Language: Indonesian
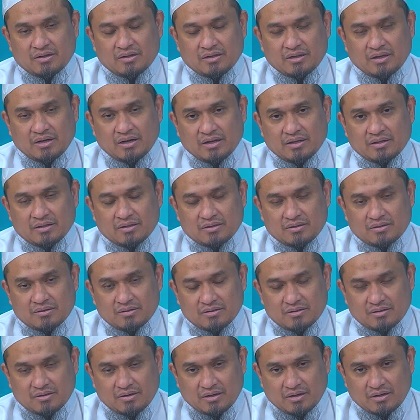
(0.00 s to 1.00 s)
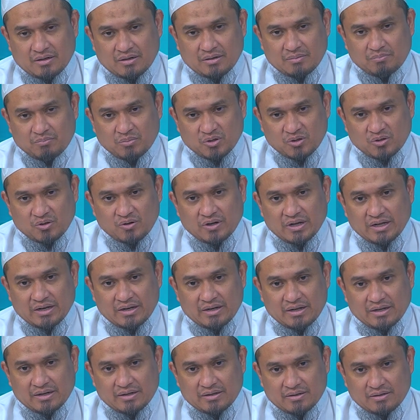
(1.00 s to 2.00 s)
Dengan uh,
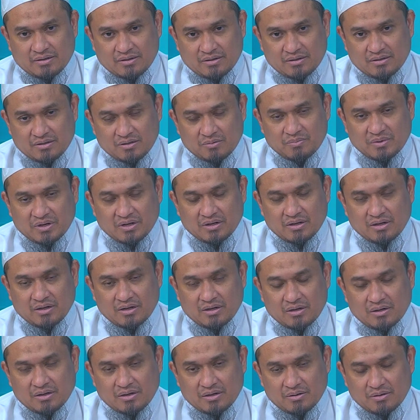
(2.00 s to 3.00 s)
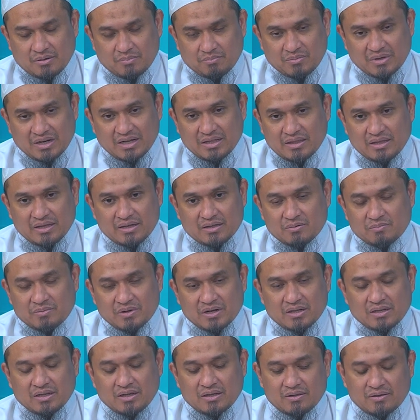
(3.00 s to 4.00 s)
potongan dan seper, uh, berhenti
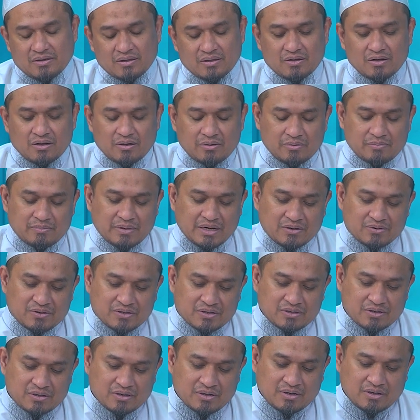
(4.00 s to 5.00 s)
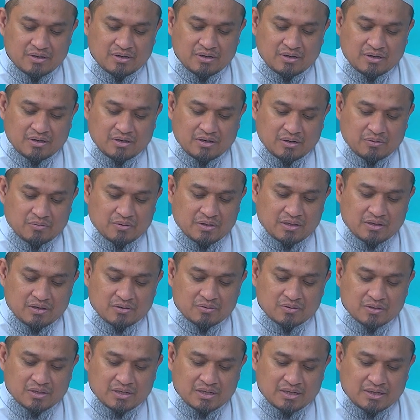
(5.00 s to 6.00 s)
seperti itu itu lebih bagus. Ya
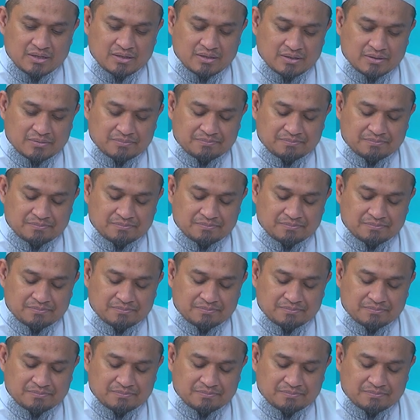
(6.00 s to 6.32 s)
wallahu taala